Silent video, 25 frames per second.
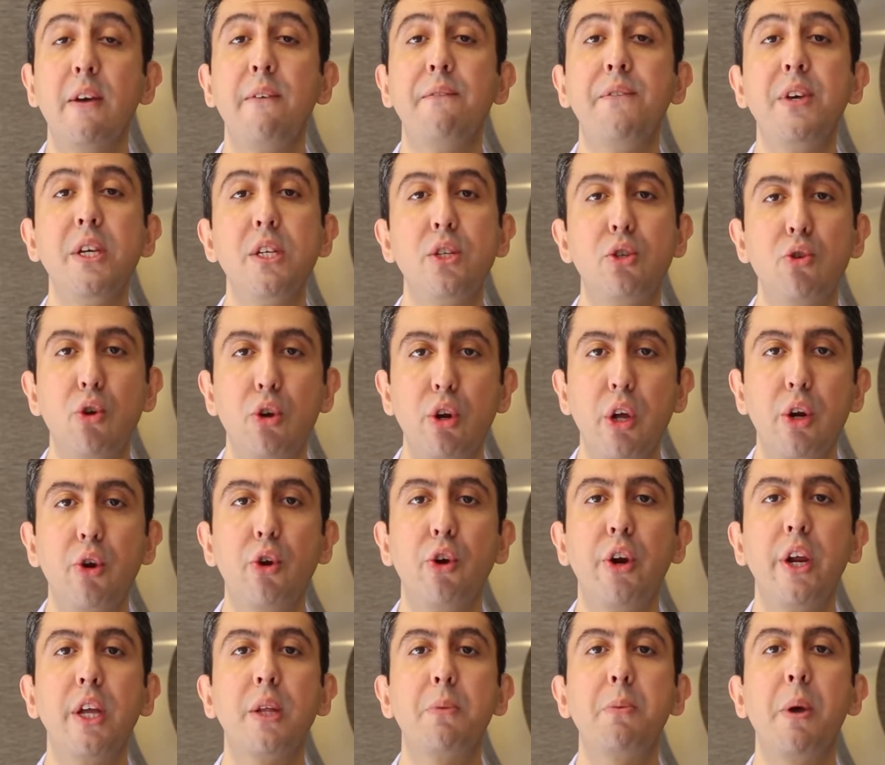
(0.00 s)
Vizyoner
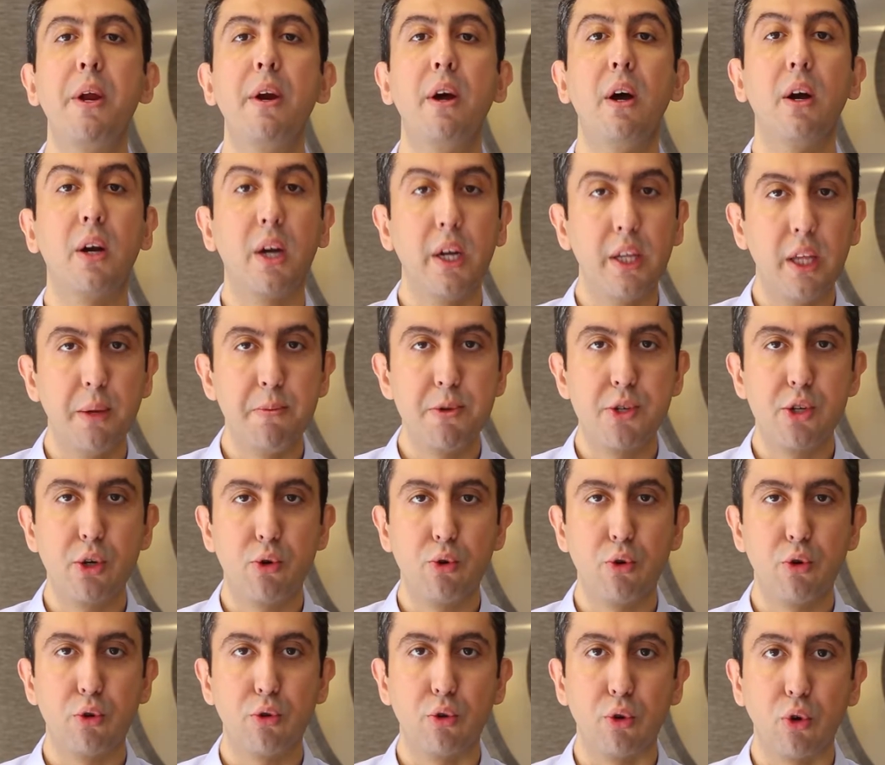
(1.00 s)
Öğretmen Akademisi
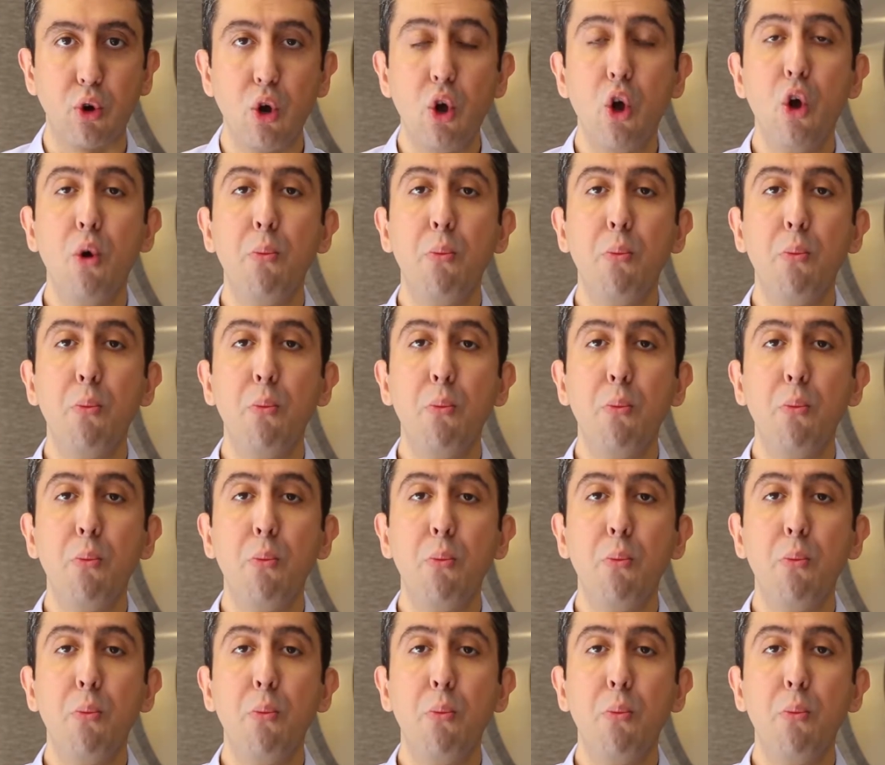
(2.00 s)
Akademisi kurduk.